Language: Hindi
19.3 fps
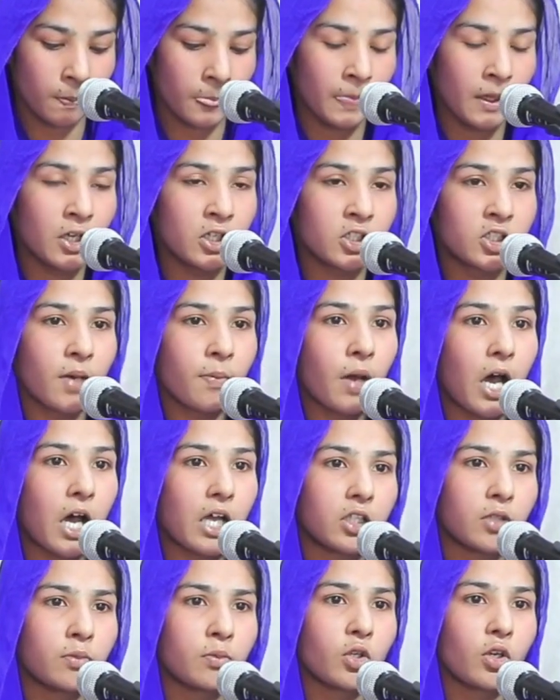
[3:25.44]
जब
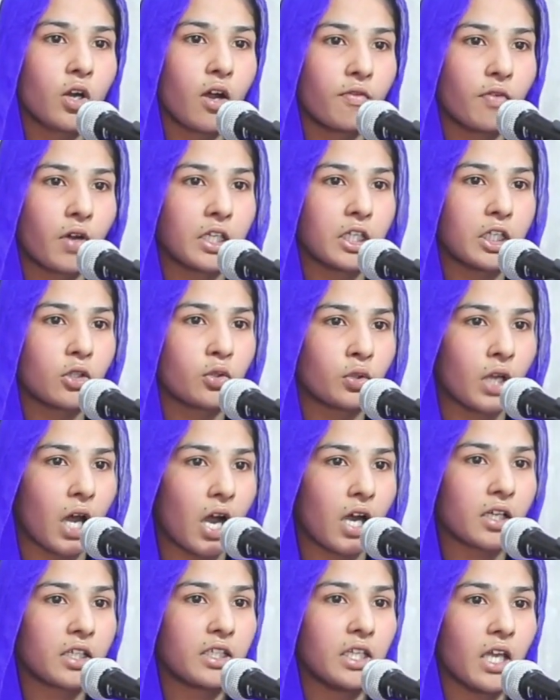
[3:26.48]
आदम और हवा ने गुनाह
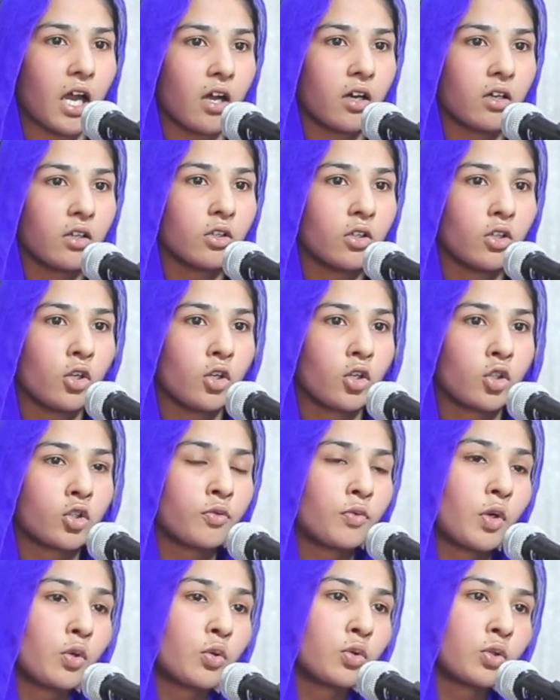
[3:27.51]
किया तो
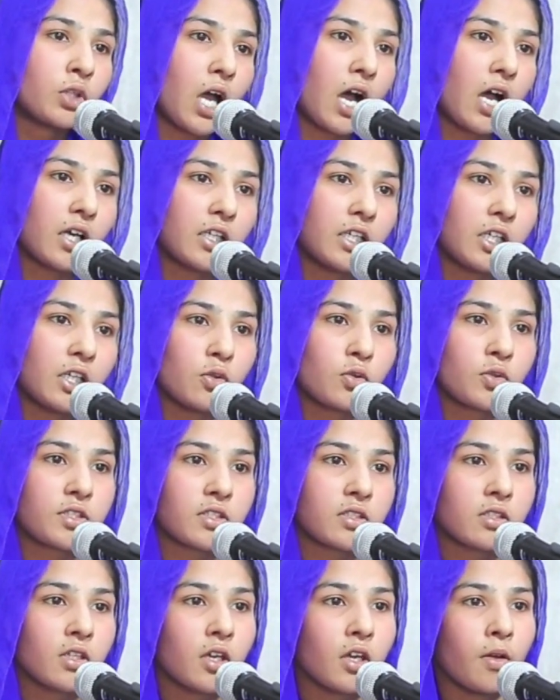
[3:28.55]
वो खुदा की उस
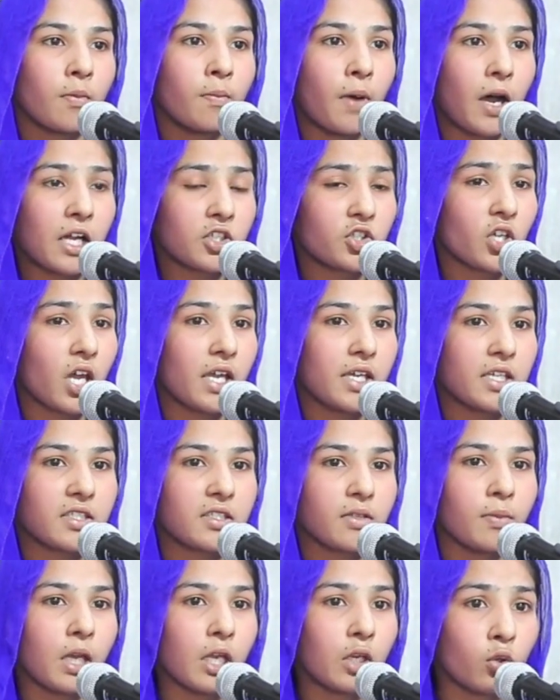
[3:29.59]
बादशाही से
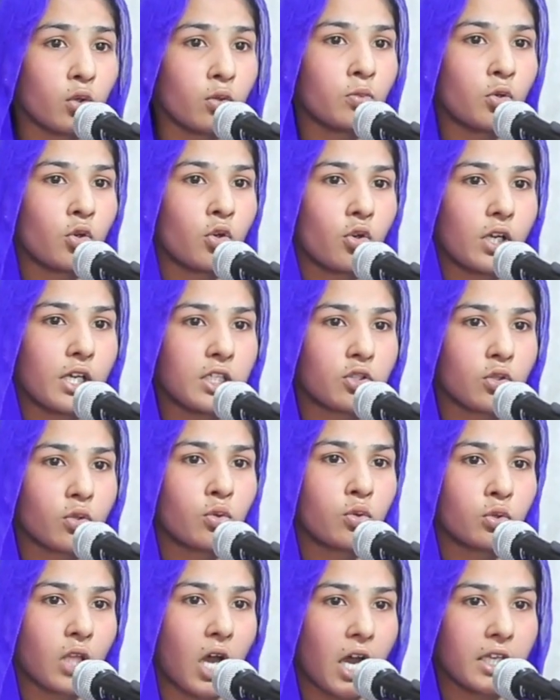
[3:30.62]
महरूम हो गए जो
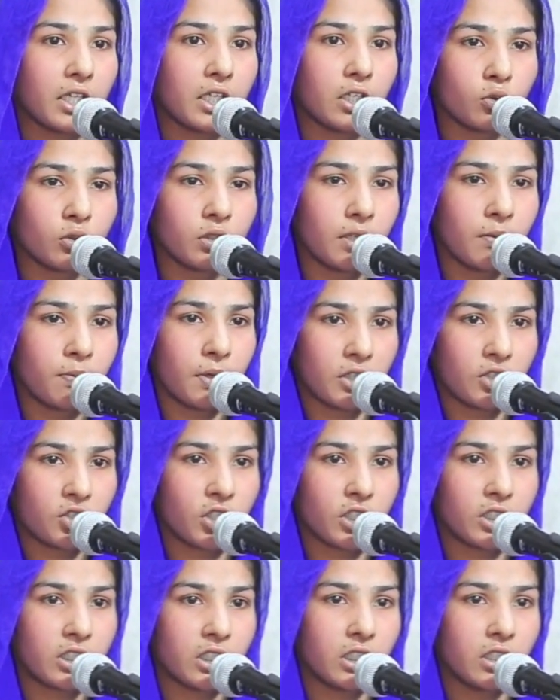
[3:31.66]
खुदा ने उन्हें बख्शी
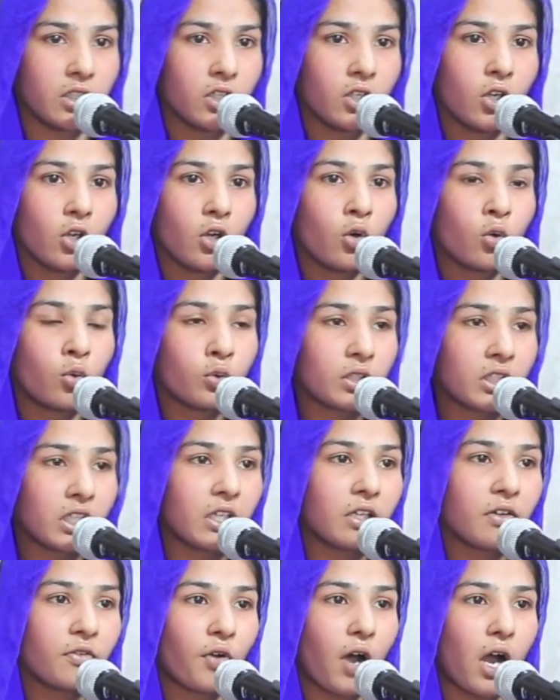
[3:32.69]
थी उनकी
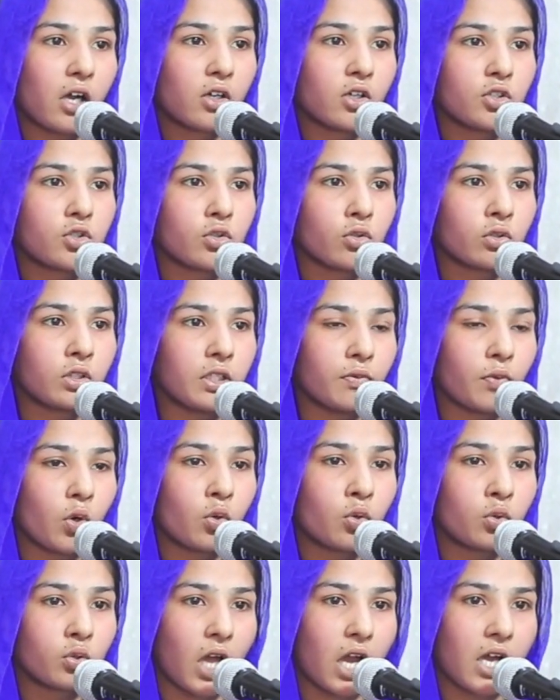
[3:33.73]
रफाकत जो थी वो
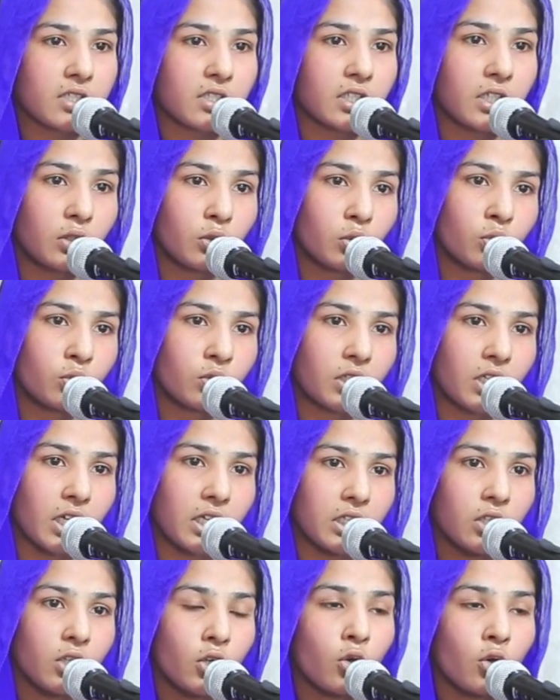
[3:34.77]
खुदा से टूट गई
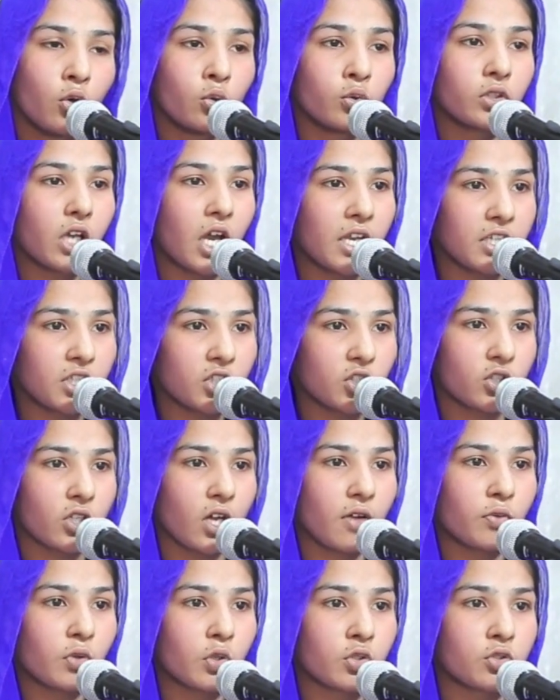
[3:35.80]
उनका रिश्ता
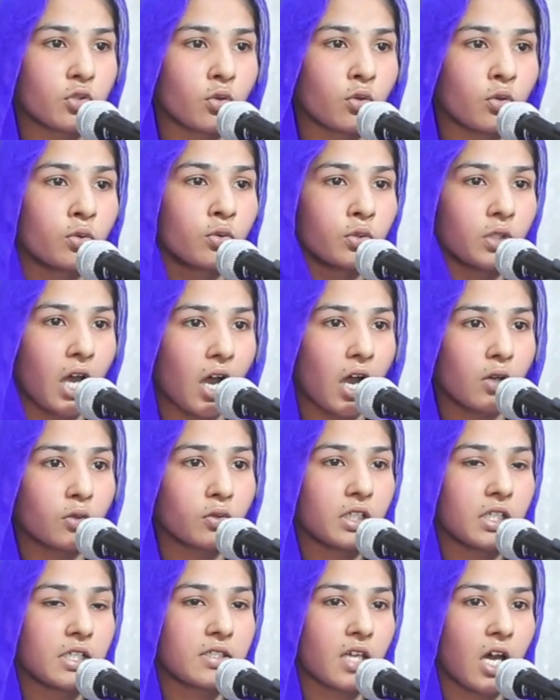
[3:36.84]
वो जो खुदा
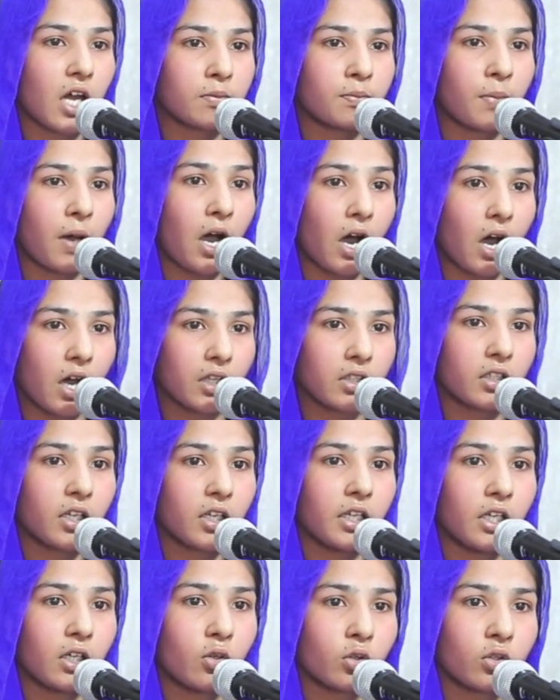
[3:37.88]
उनके साथ बहाल
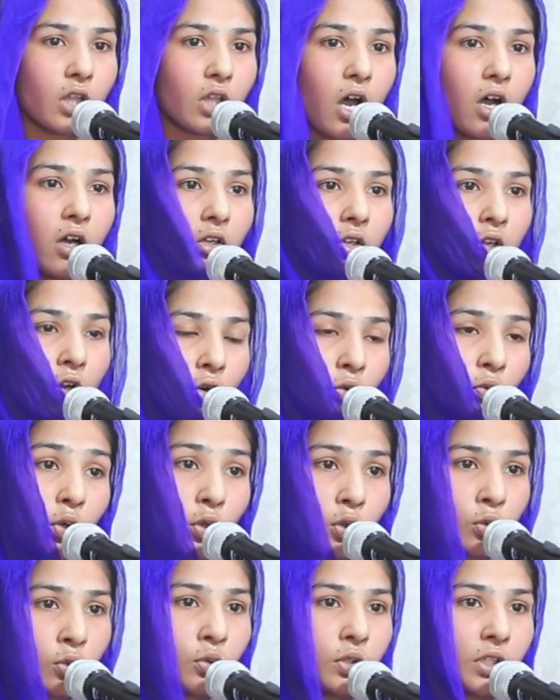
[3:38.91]
करने को था वो
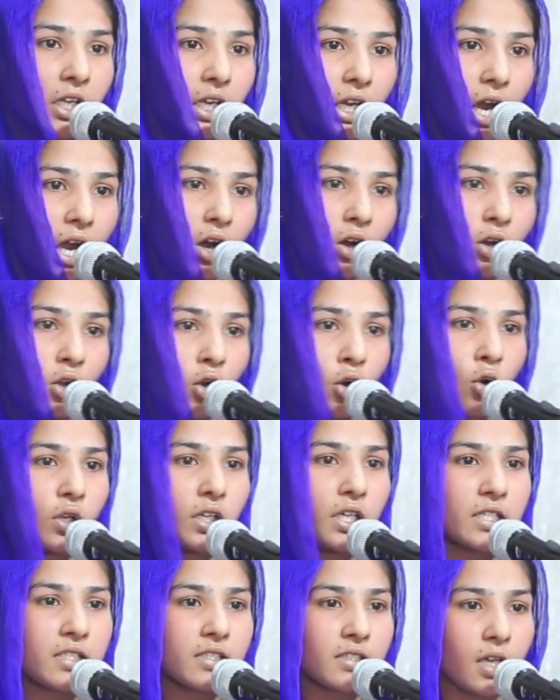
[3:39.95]
टूट गया और
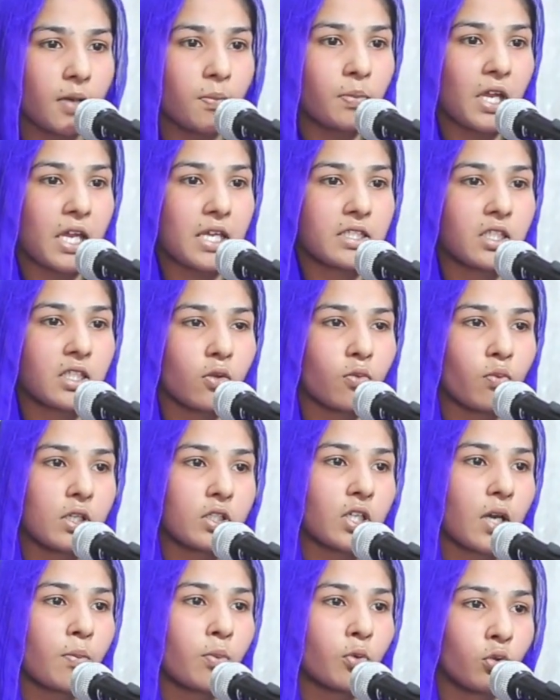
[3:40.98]
ये सब कैसे हुए
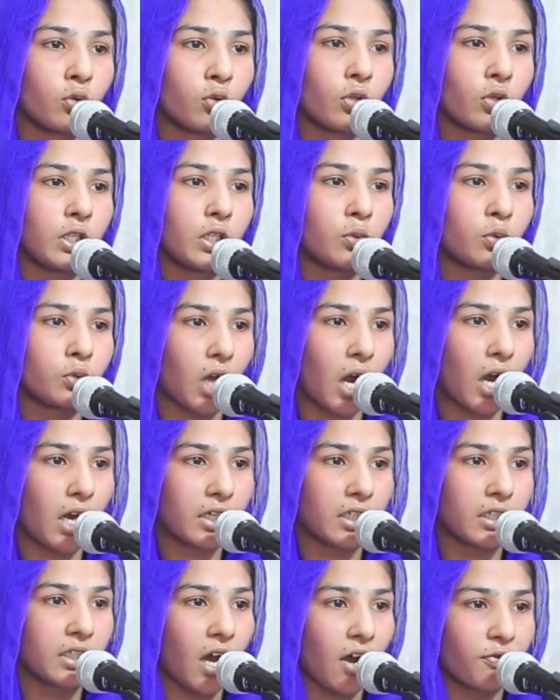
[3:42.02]
जब उन्होंने खुदा की
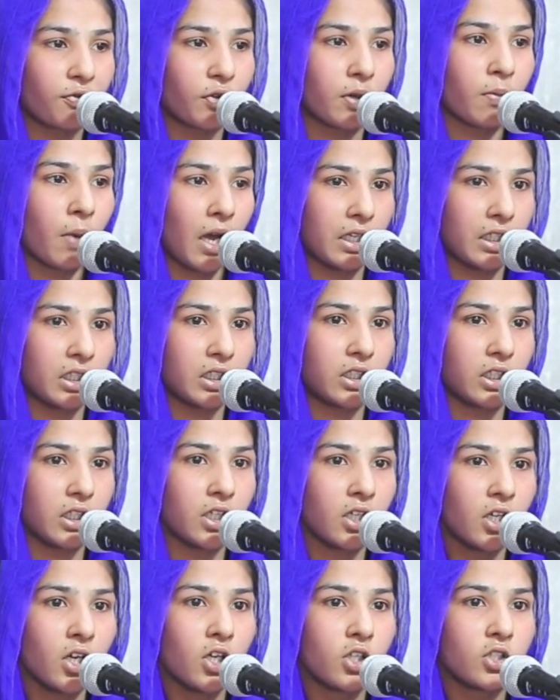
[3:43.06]
नाफरमानी की
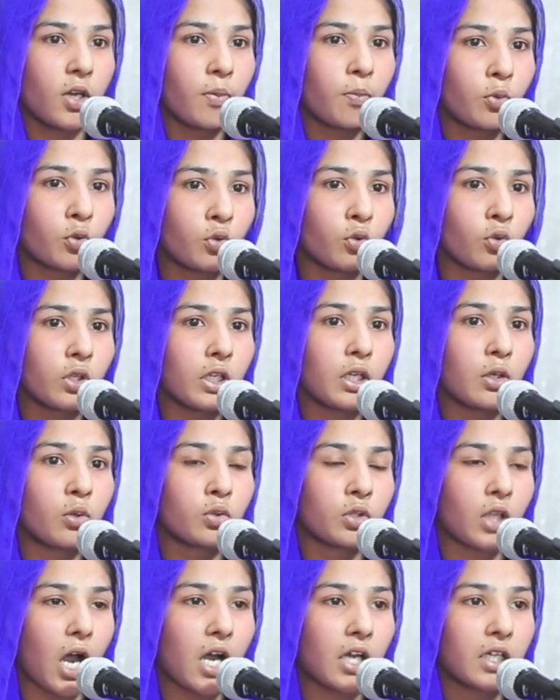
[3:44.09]
जब उन्होंने
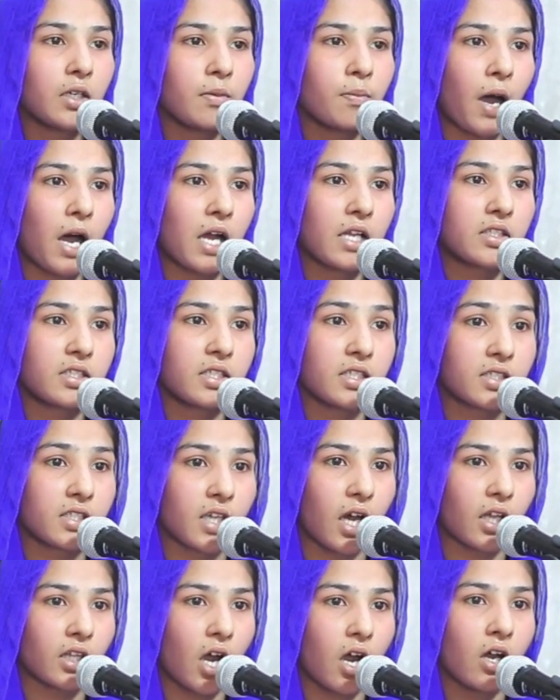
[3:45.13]
खुदा की बात से
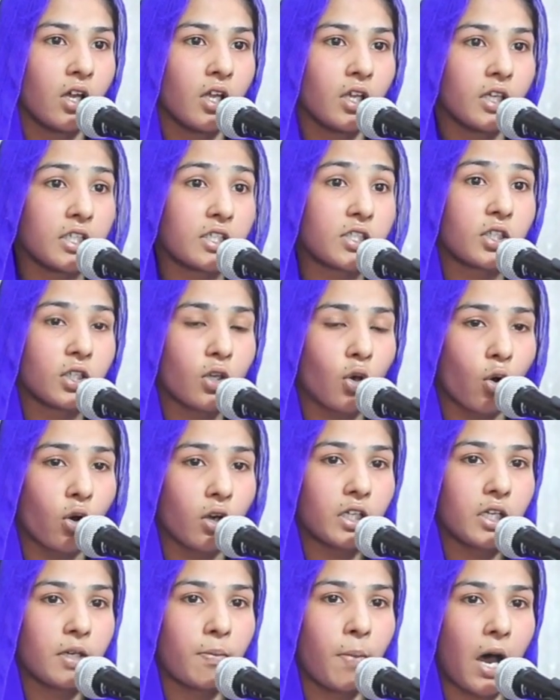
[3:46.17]
ज़्यादा किसी और
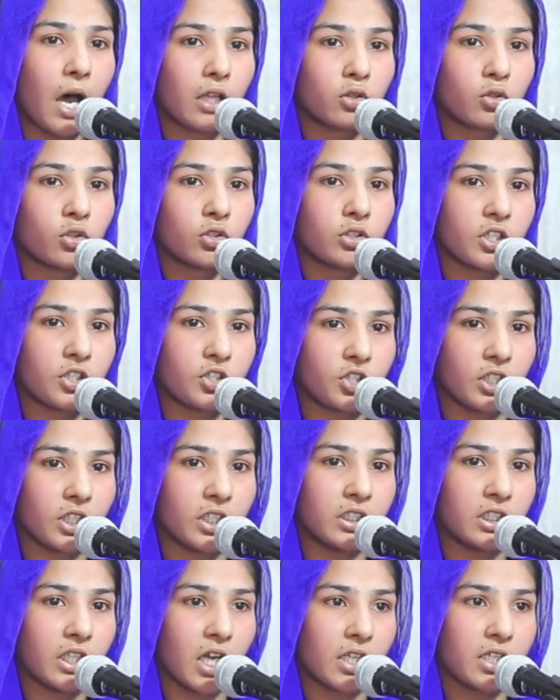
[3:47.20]
की बात को तरजीह
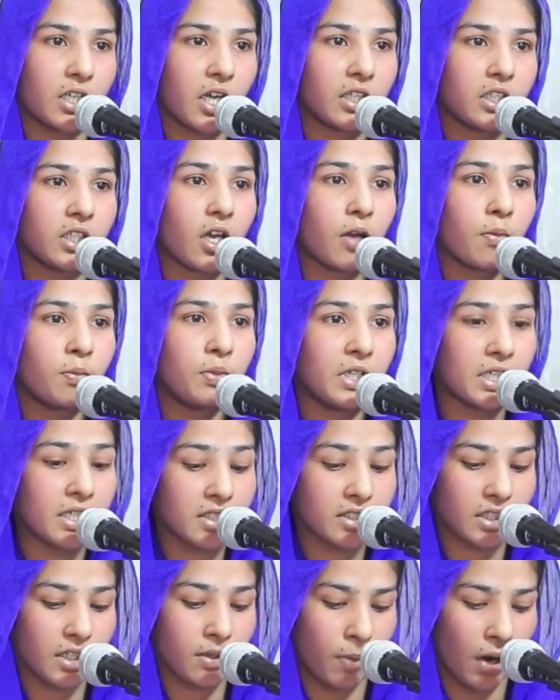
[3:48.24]
दिया यानी अबलीस
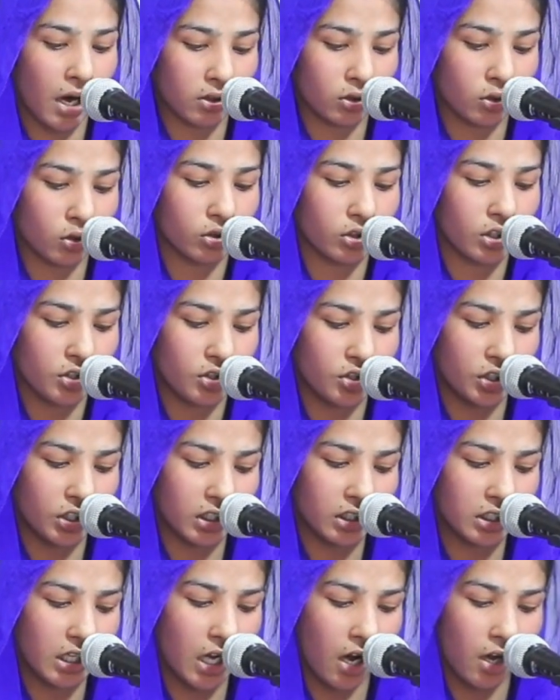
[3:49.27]
की बात को तरजीह दिया